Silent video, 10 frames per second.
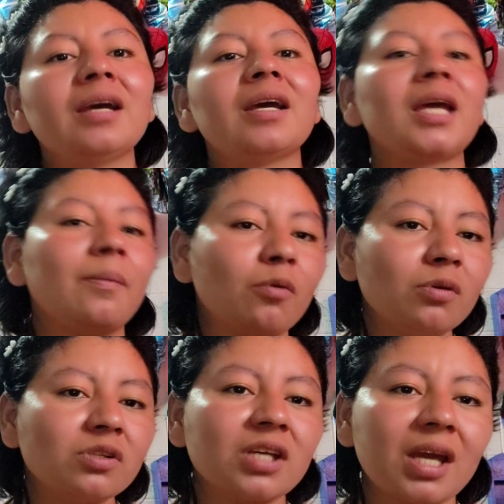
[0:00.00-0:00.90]
que
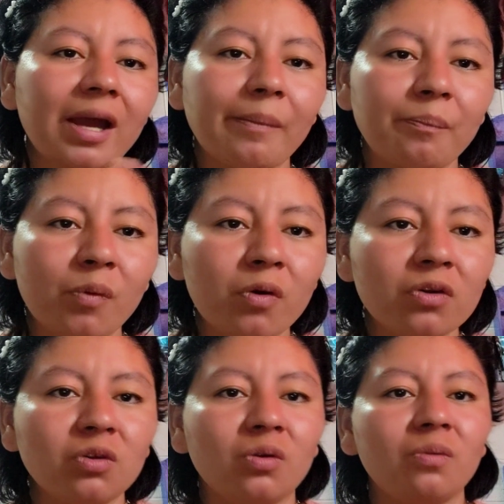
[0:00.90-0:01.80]
busque
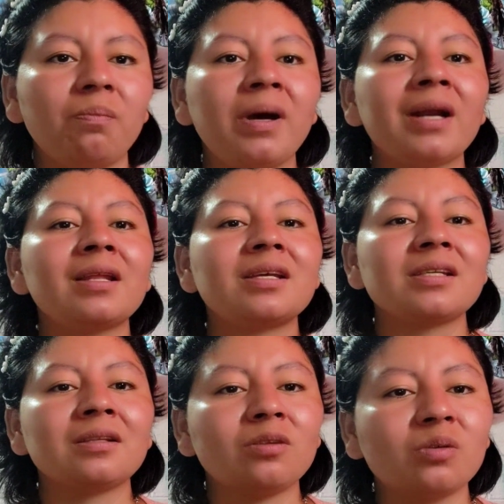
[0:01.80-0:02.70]
apoyo para
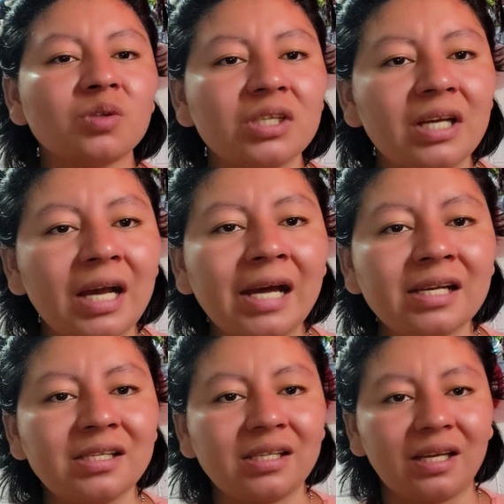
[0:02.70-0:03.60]

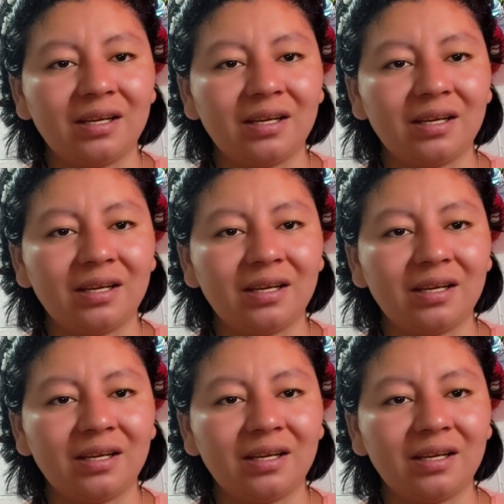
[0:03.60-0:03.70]
desintoxicarse,